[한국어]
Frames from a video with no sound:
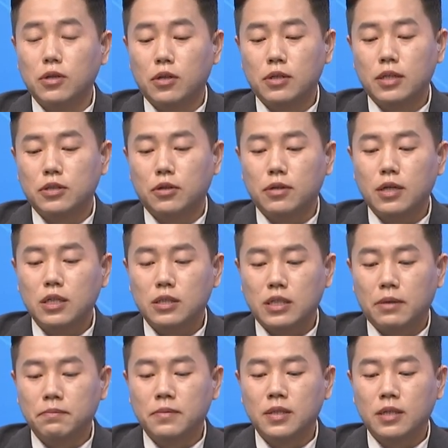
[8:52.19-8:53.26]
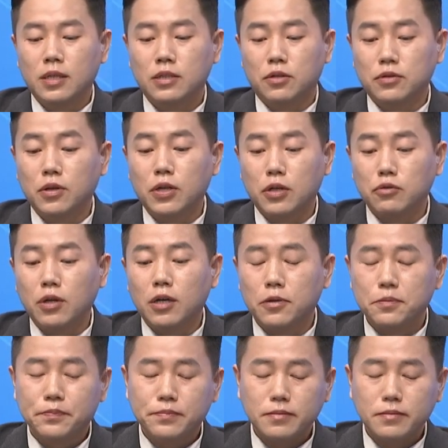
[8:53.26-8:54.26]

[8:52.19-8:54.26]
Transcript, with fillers: 여기 저가를 잡는 게 정석이고요.